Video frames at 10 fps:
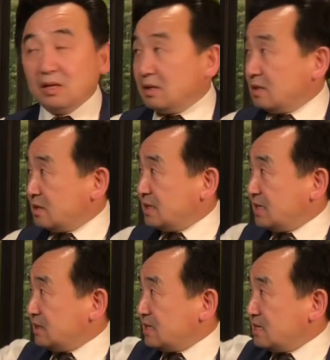实
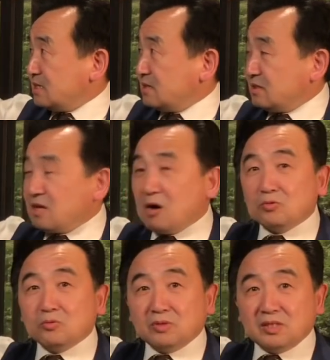际真正操
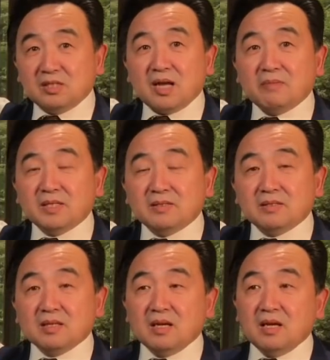纵的是他们，
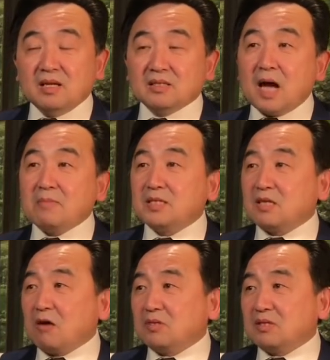他们
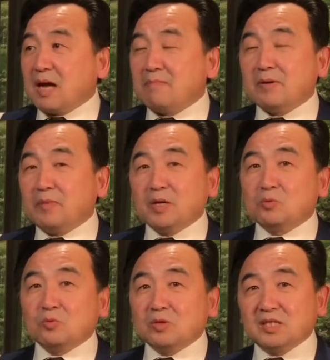早已他们没有
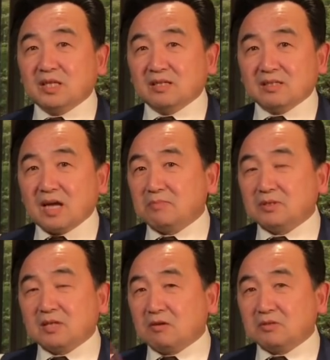国界，他们
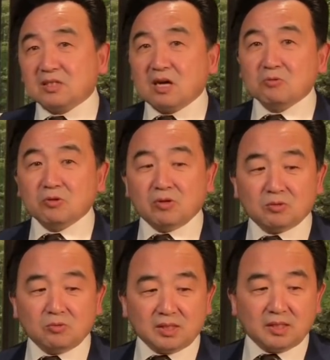早已超越了
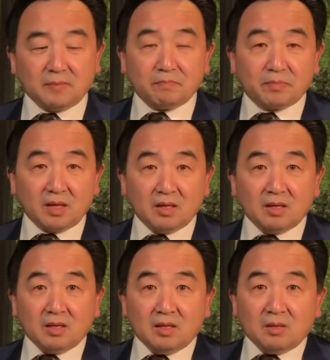国界。
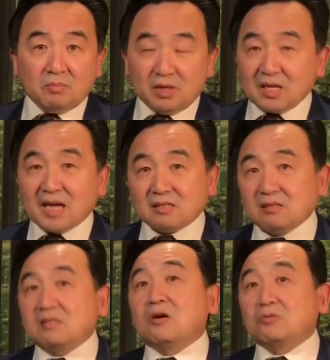比尔盖
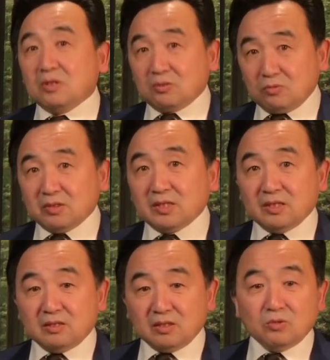茨超越了国界，
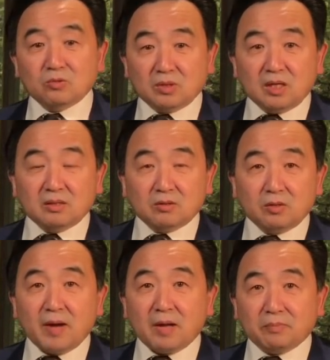你用的
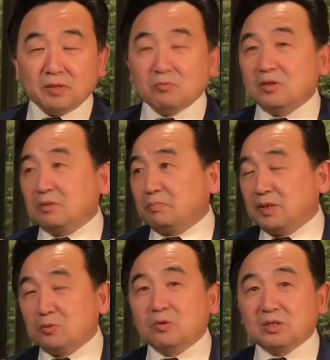对吧？苹果
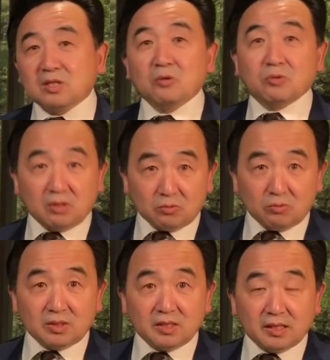苹果超越了
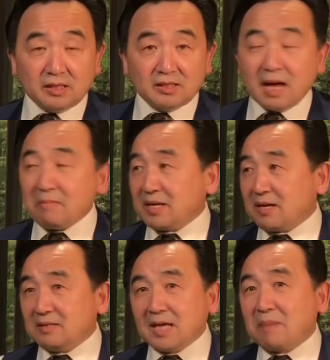国界，亚马
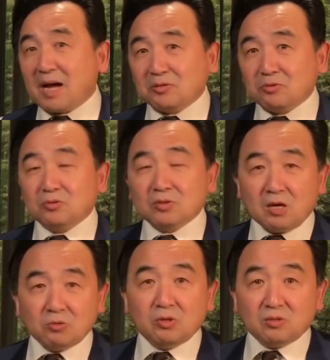亚亚马逊
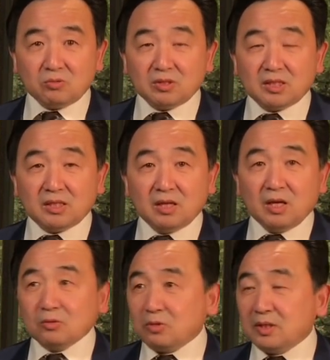超越了国
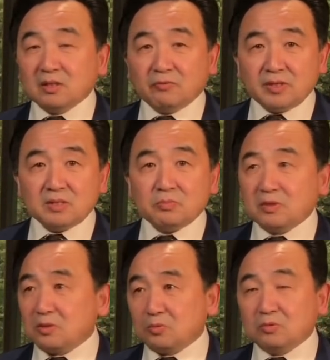界，Twitter、
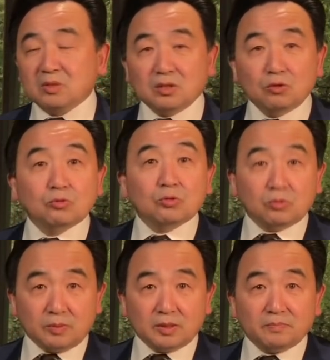Facebook、谷歌、
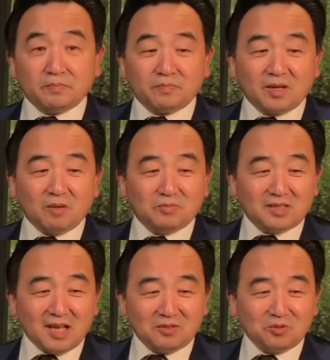YouTube，像我们
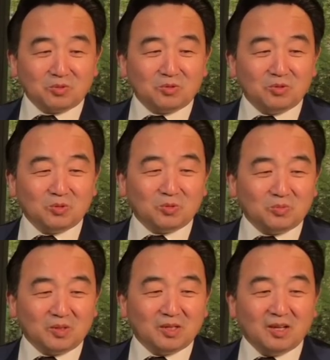现在用
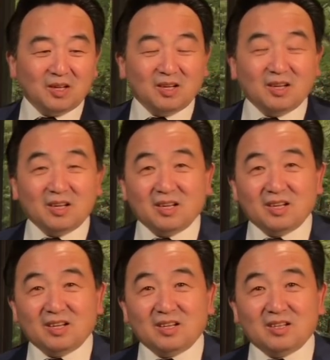YouTube。
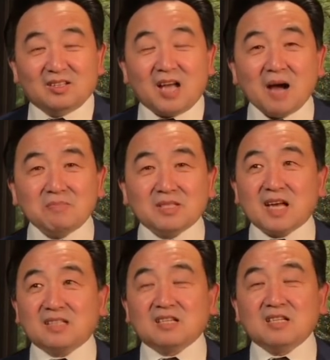他们
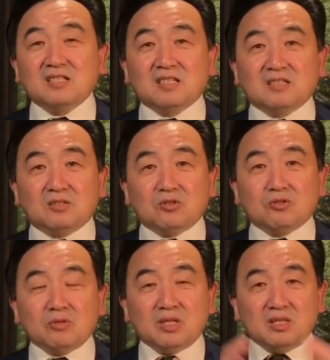在真正
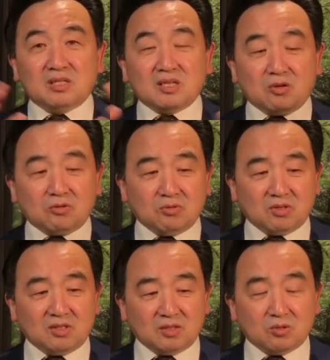最一小撮
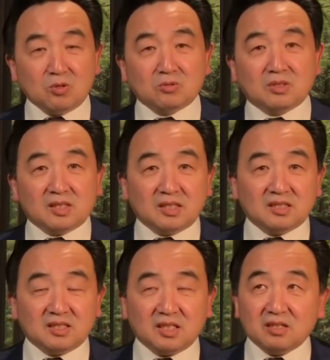人控制着一
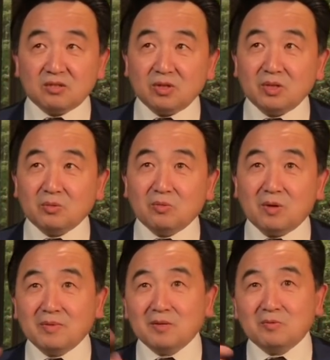切，所以
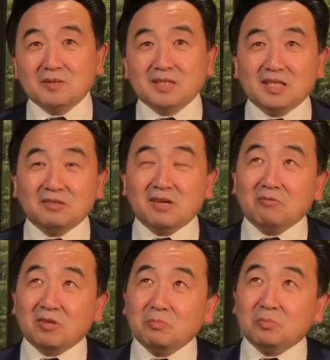我们我们提出来，
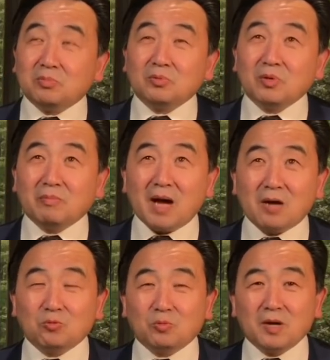我说不对吧？
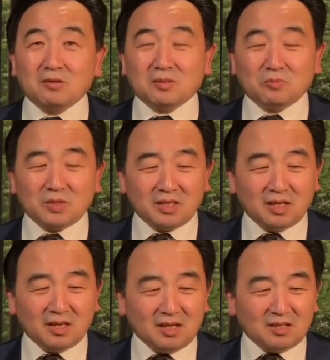股票怎么会
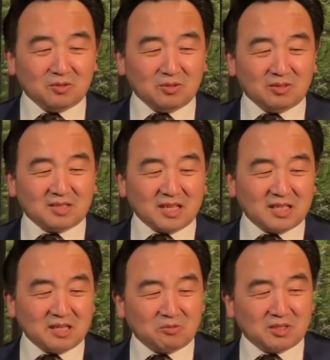在
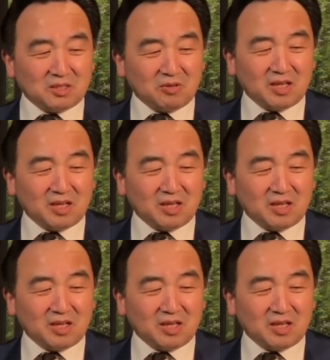这种情况